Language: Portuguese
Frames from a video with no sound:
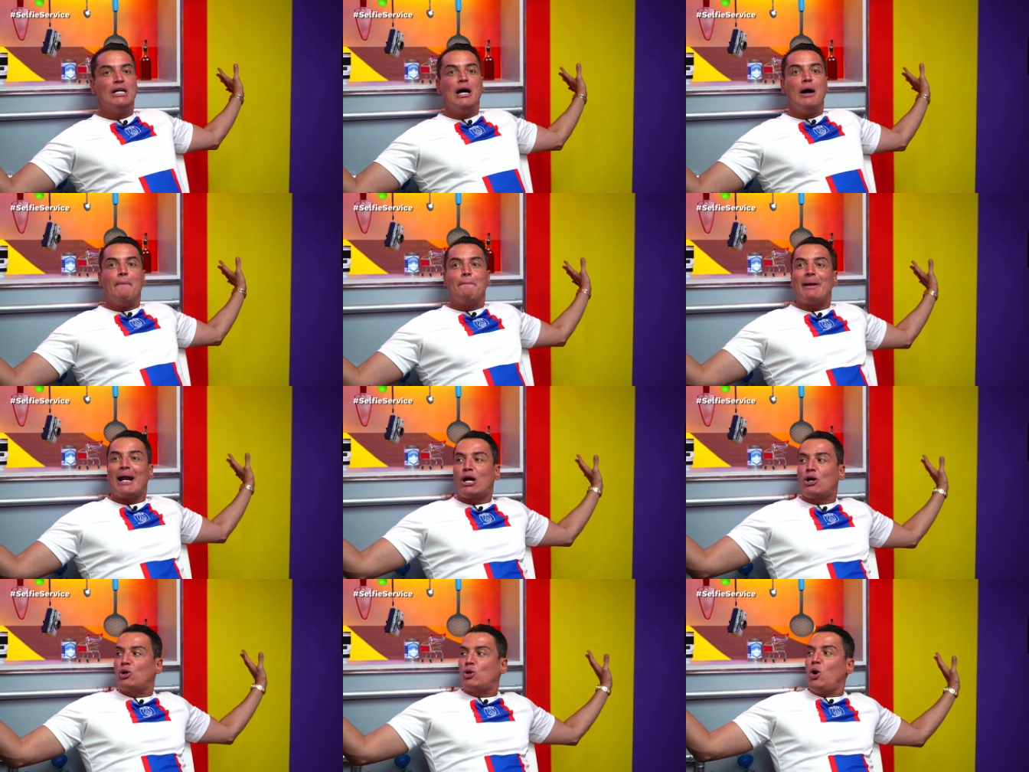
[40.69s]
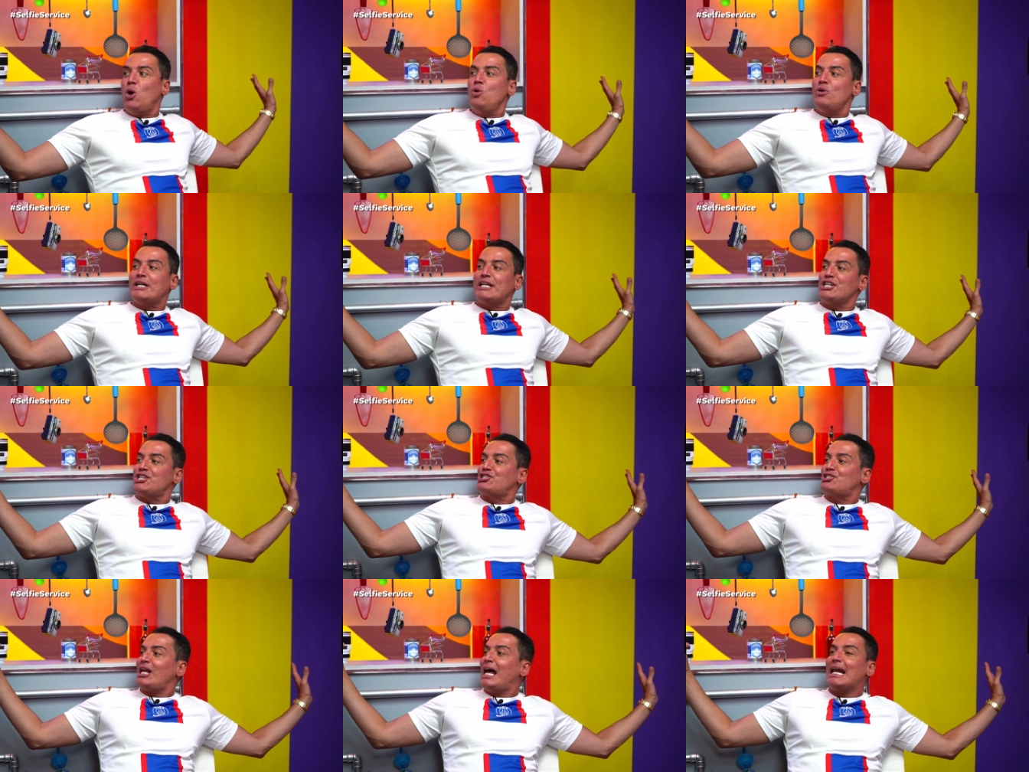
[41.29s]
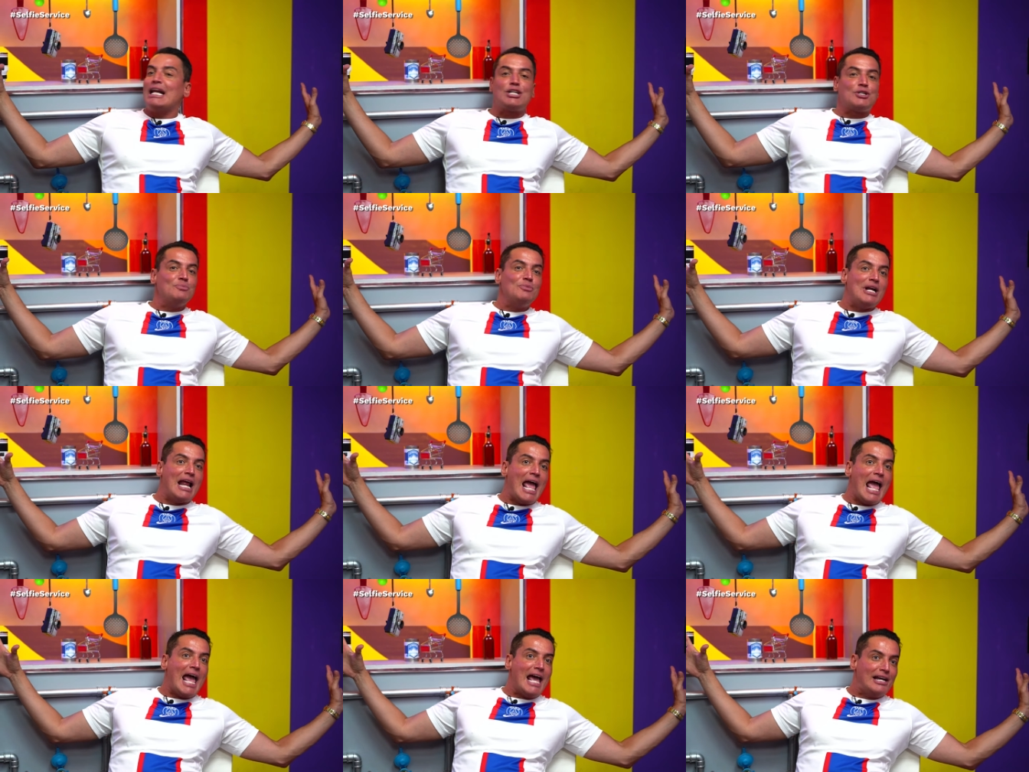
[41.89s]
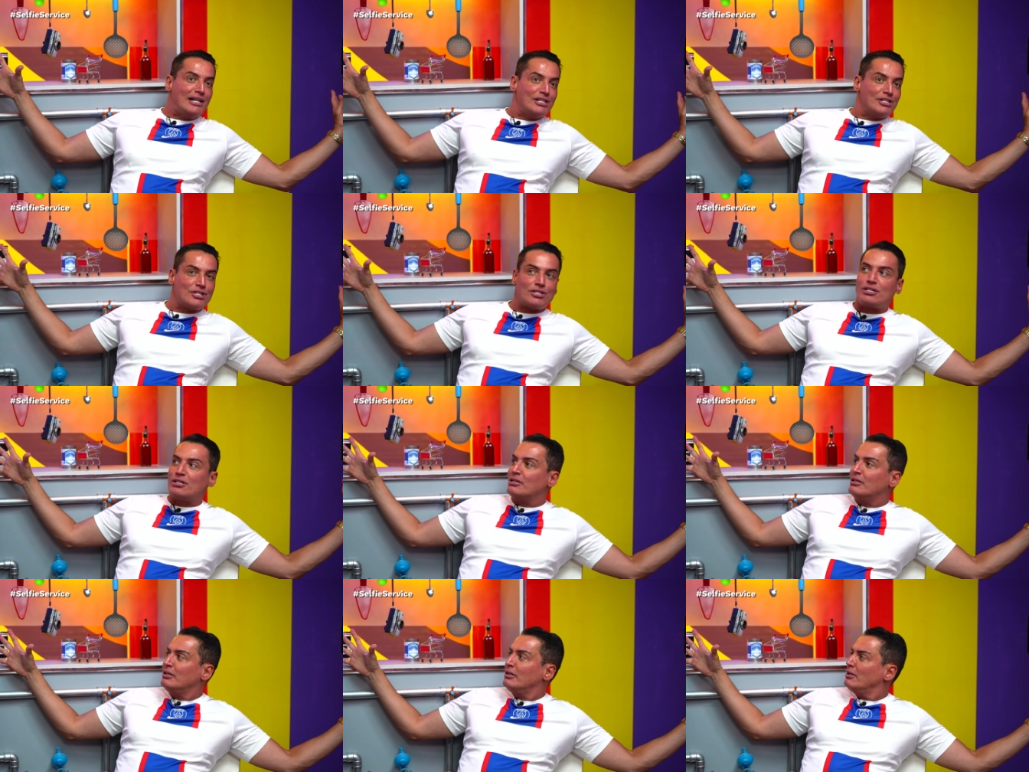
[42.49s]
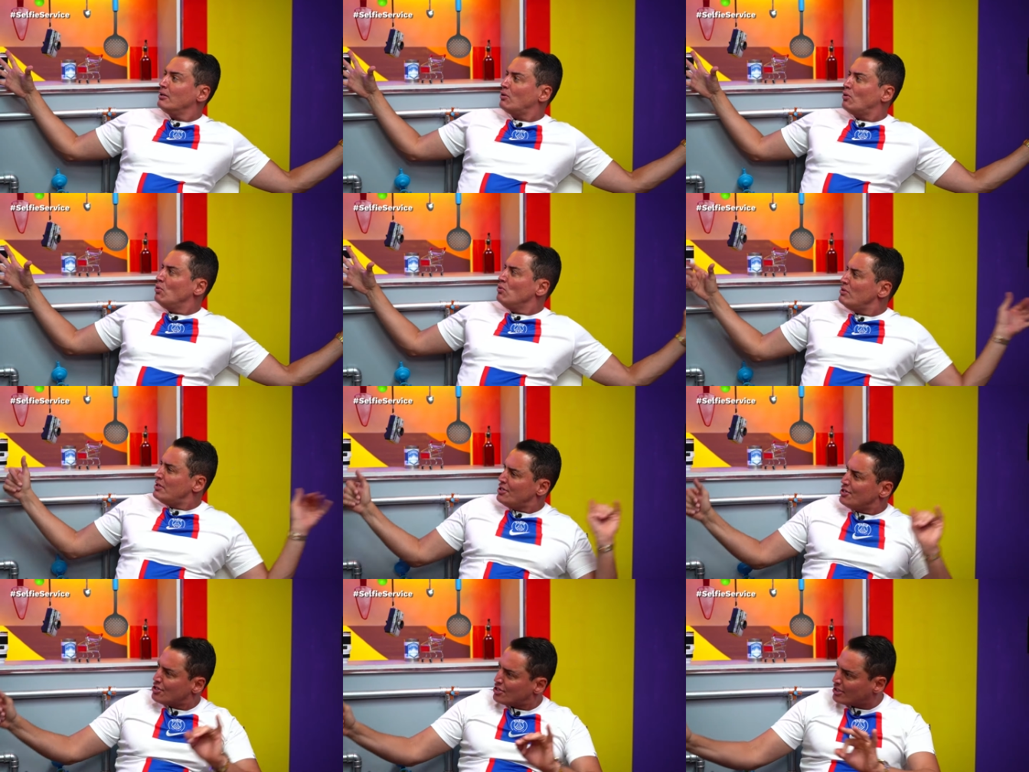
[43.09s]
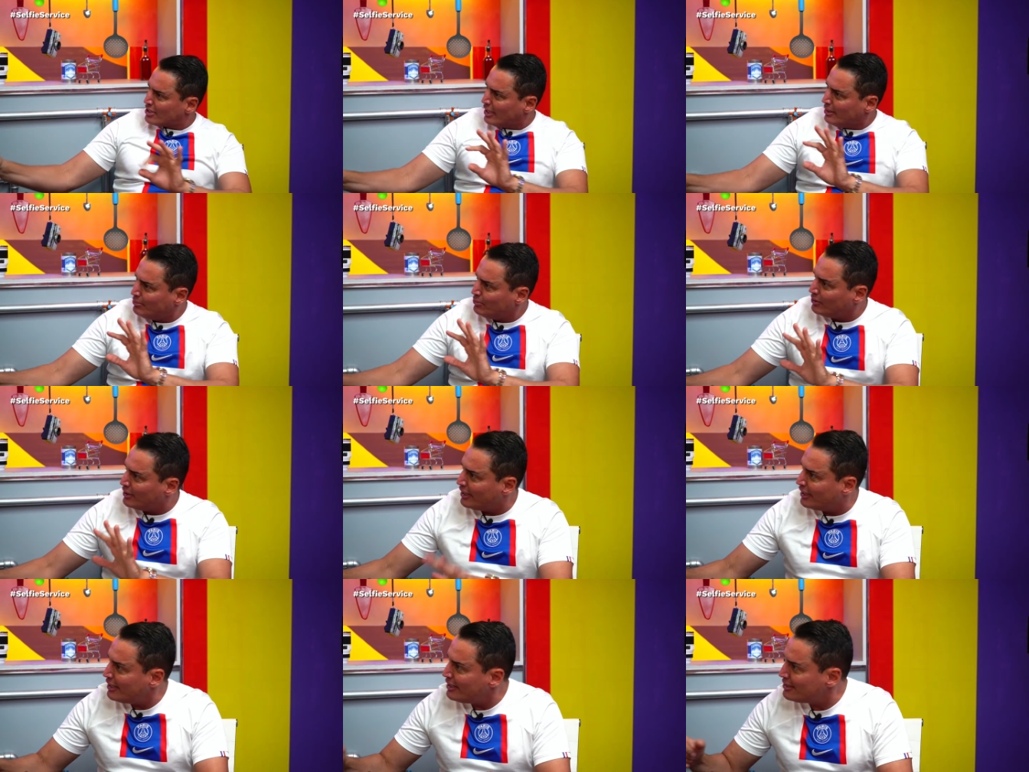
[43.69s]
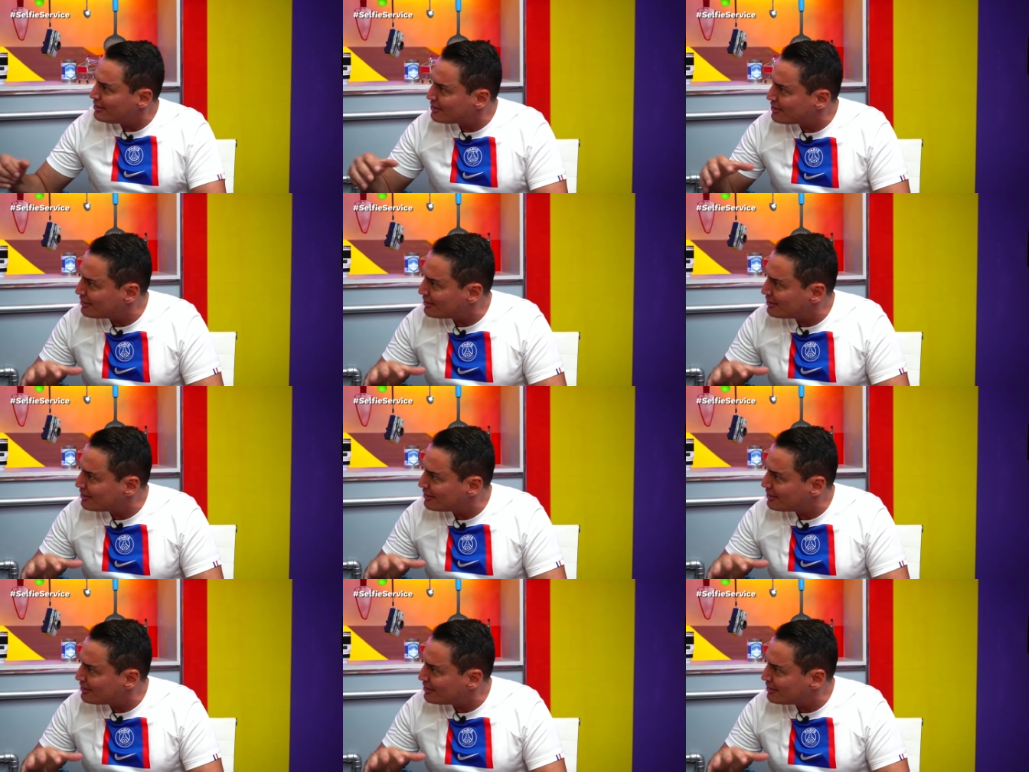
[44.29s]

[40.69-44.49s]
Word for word: para conquistar as mulheres. Conquistar mulheres?